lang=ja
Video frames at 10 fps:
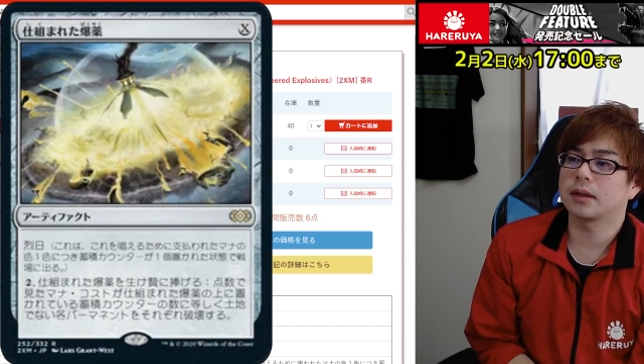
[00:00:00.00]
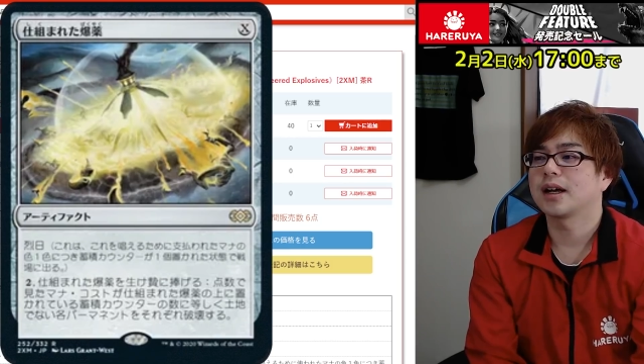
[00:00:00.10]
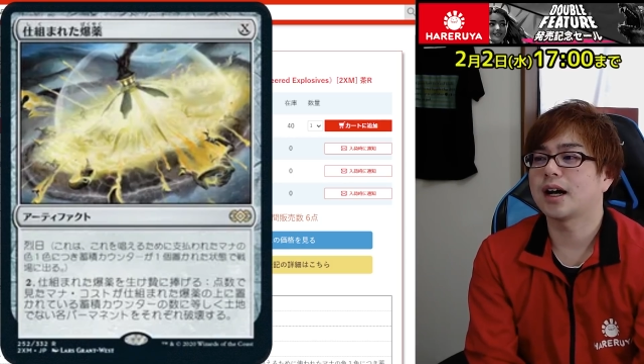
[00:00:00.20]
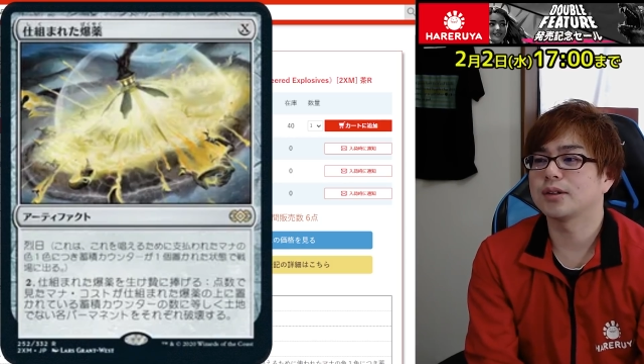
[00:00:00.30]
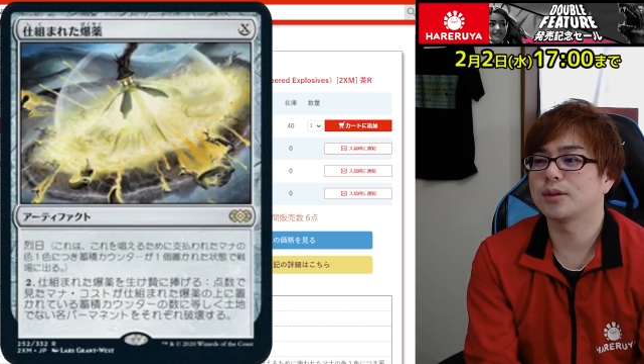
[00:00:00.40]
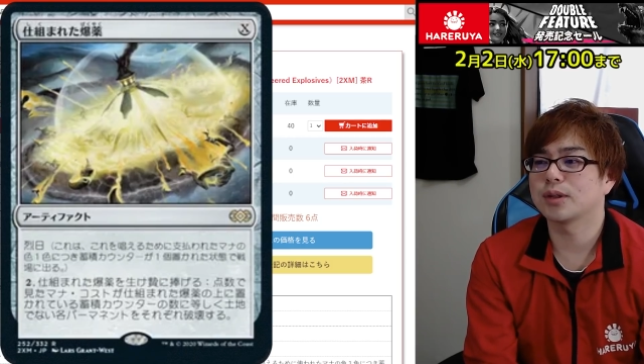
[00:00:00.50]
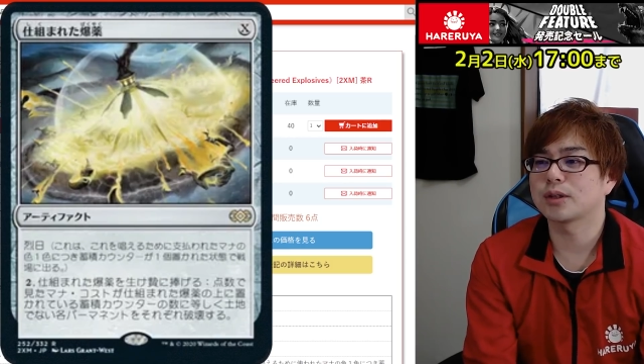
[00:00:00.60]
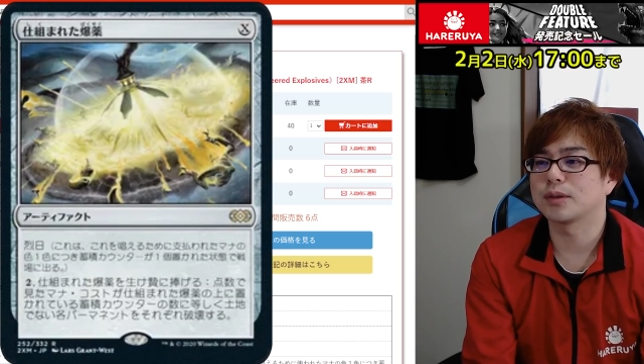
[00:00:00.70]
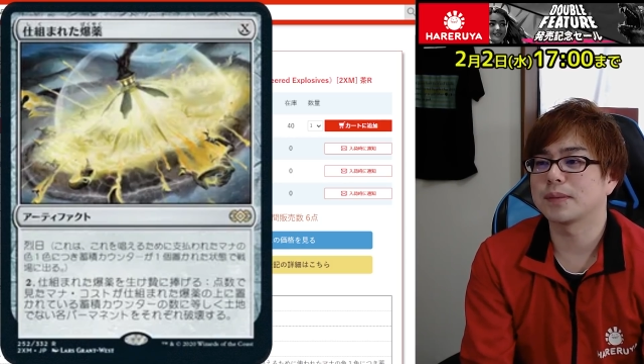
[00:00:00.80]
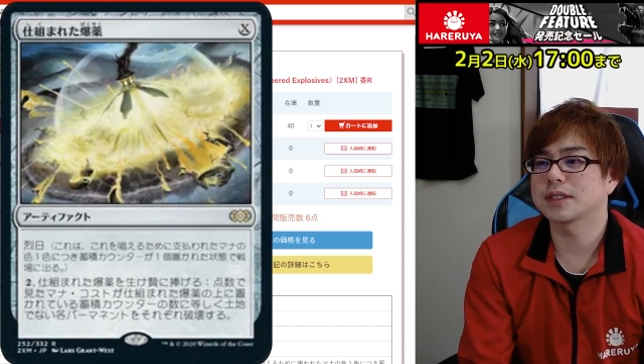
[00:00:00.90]
カードだと
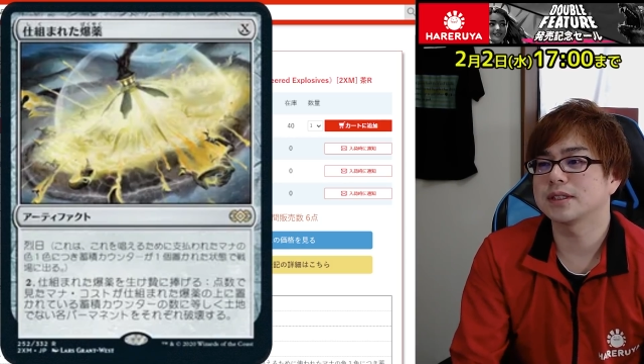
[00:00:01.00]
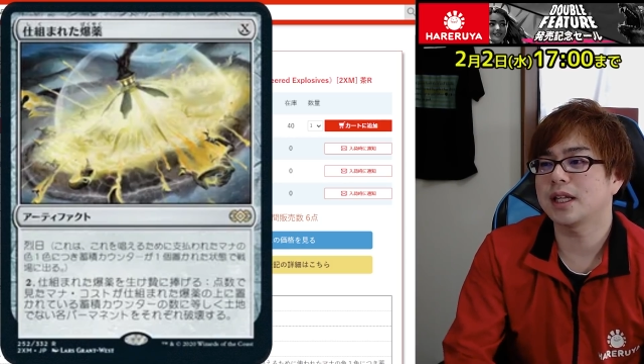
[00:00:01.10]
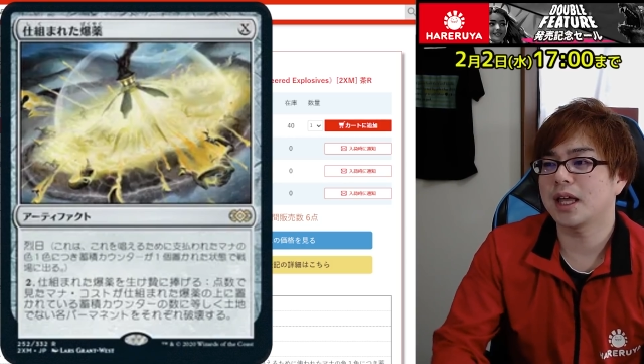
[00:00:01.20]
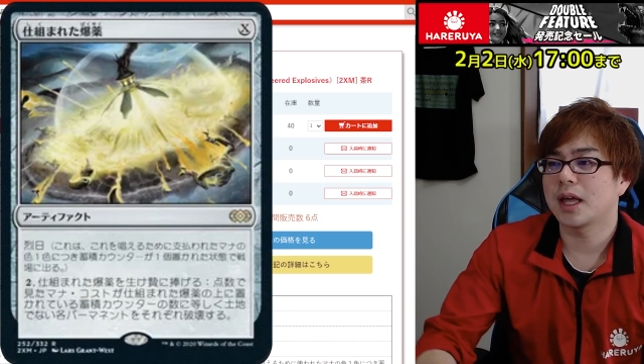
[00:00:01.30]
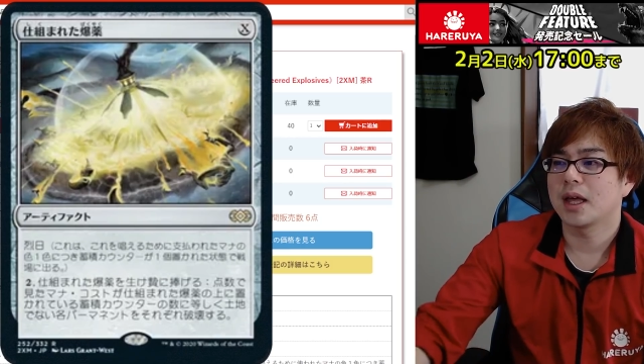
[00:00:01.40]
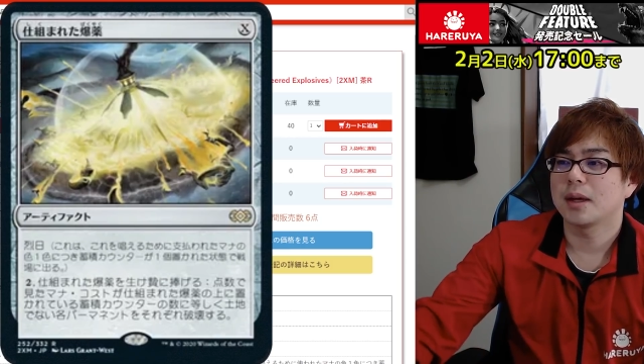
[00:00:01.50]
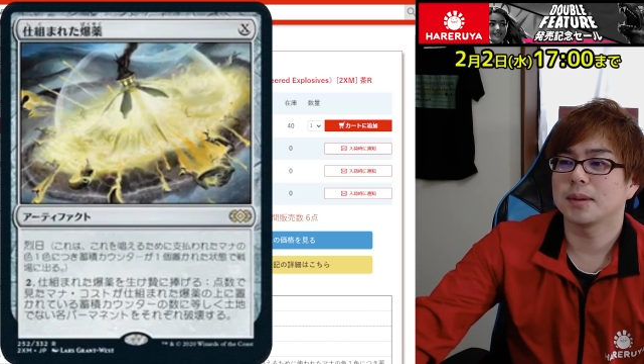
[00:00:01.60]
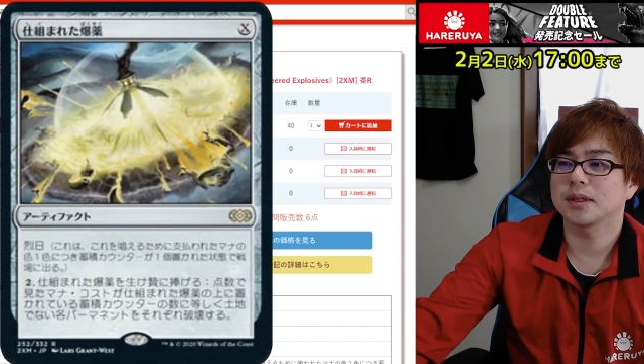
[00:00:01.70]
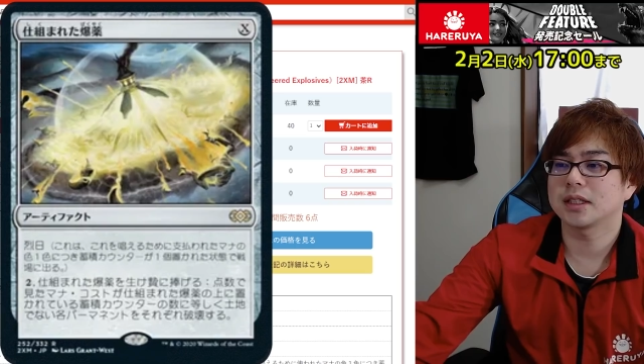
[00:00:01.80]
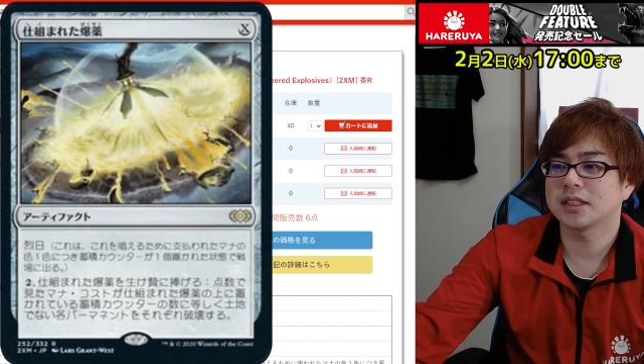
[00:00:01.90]
思いますんで、ま
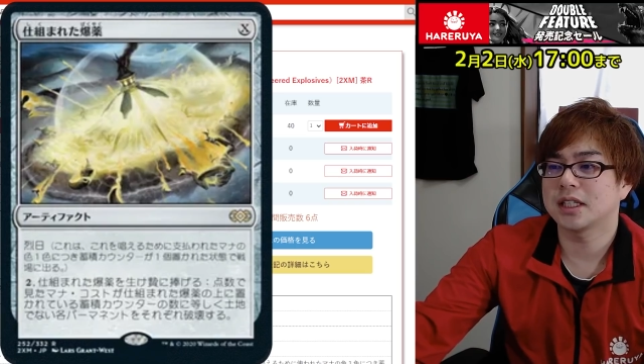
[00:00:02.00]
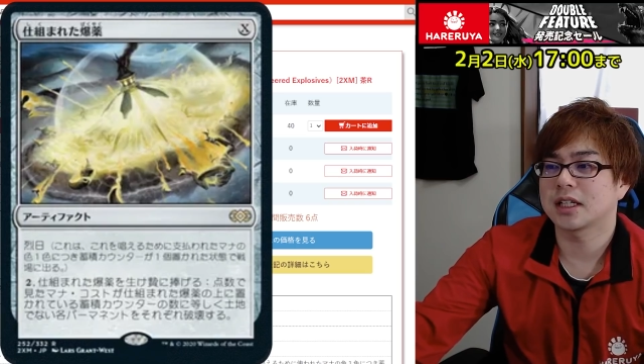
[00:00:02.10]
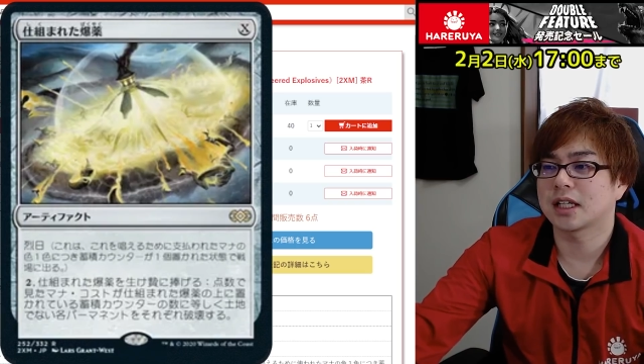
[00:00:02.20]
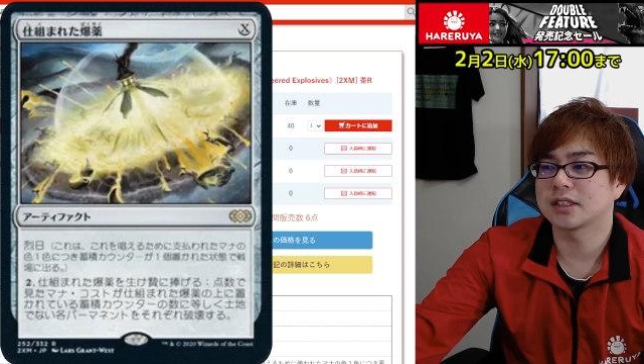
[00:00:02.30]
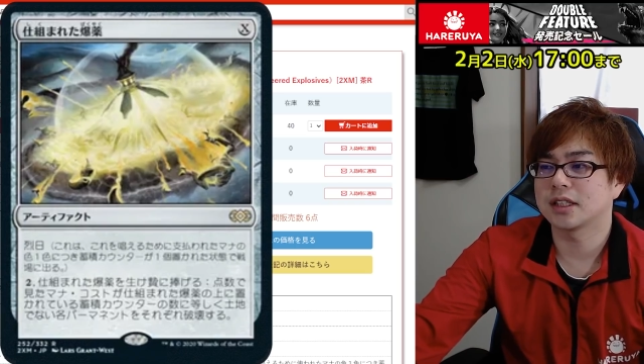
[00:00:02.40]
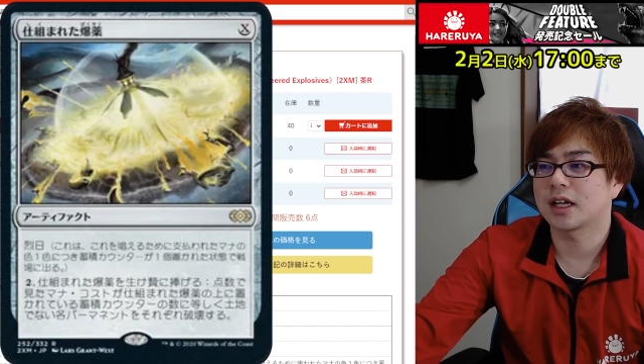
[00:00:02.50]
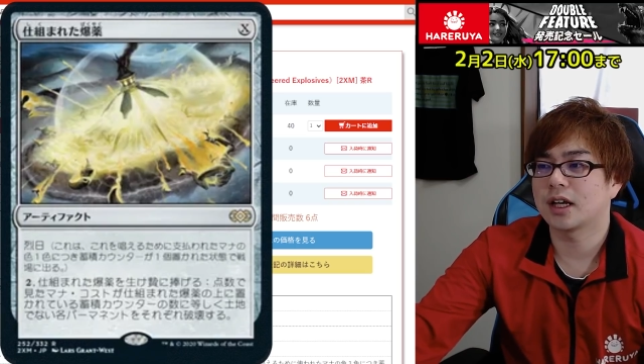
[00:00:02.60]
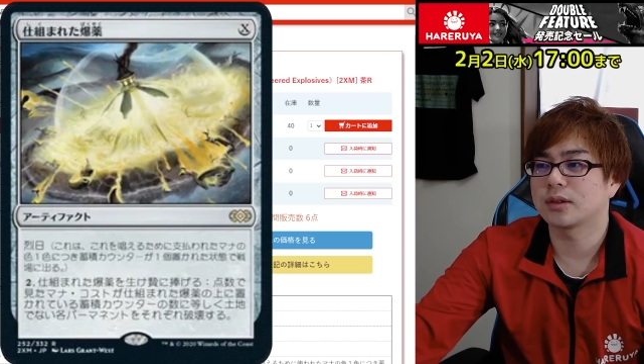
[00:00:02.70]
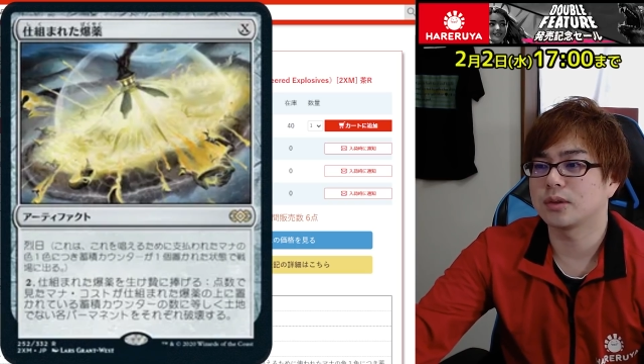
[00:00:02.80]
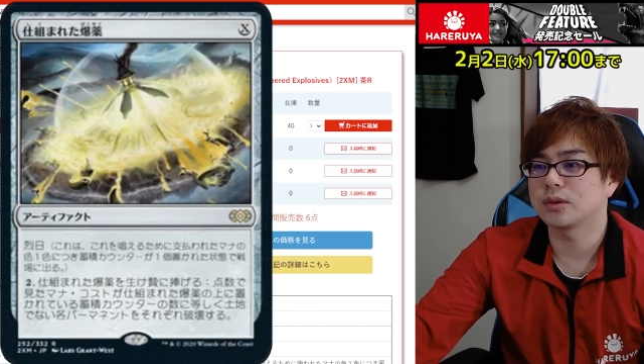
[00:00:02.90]
あ、それが2280円で買え
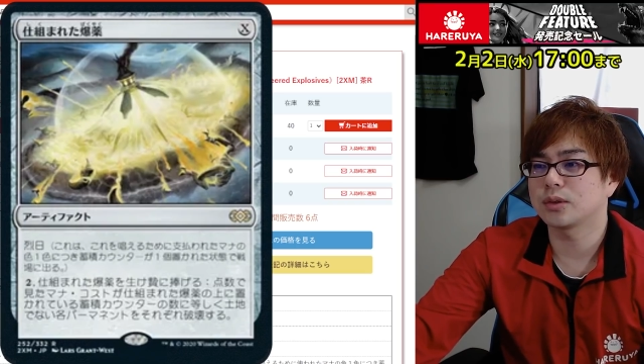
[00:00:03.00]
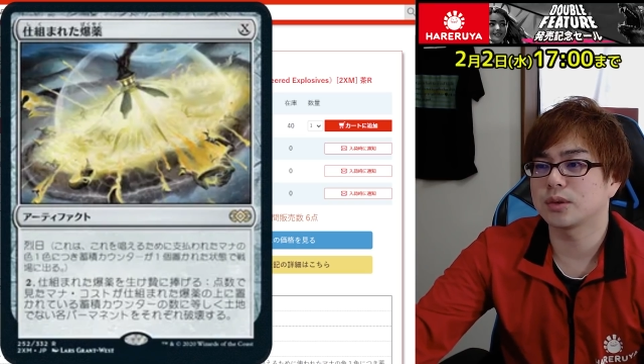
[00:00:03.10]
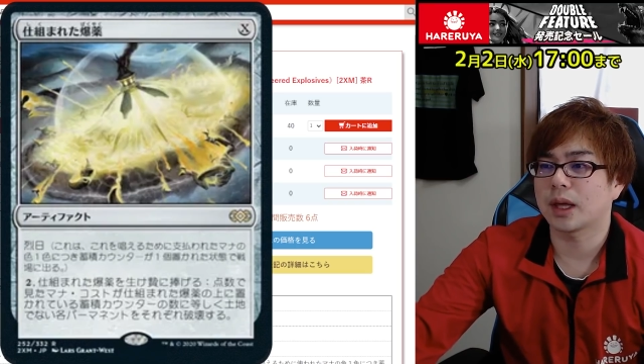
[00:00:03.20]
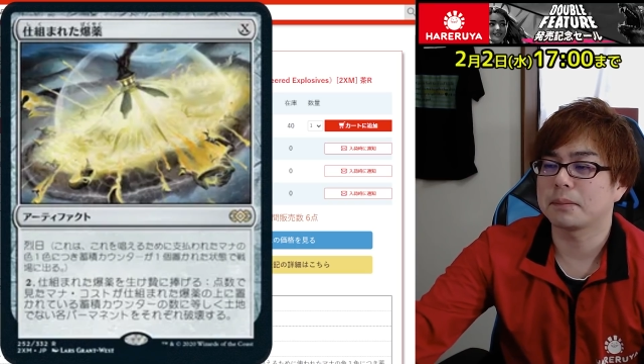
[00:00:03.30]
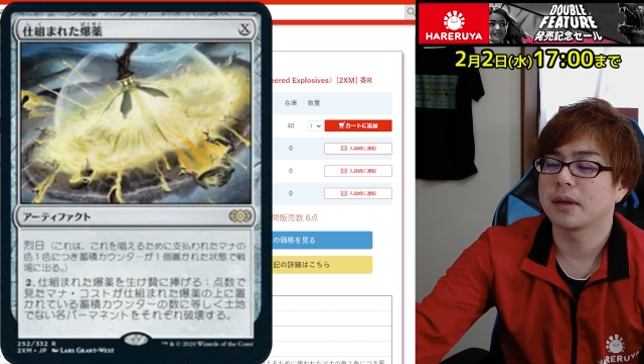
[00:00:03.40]
るということで、